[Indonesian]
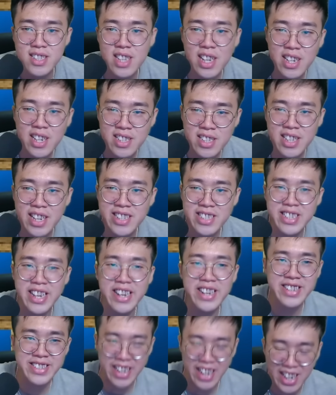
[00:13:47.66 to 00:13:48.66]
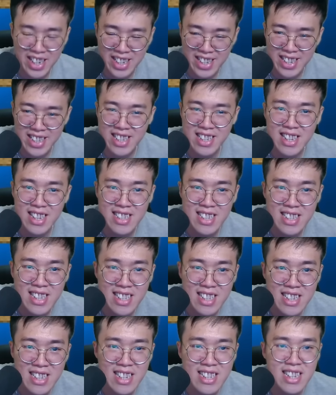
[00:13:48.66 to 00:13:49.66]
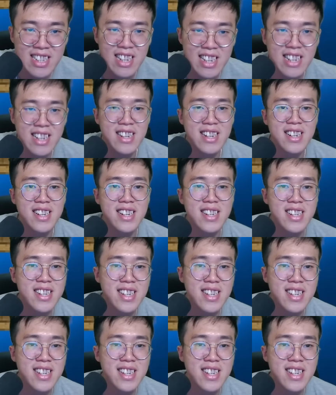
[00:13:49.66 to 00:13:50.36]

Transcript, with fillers: teng Teng teng teng teng teng teng teng teng teng teng.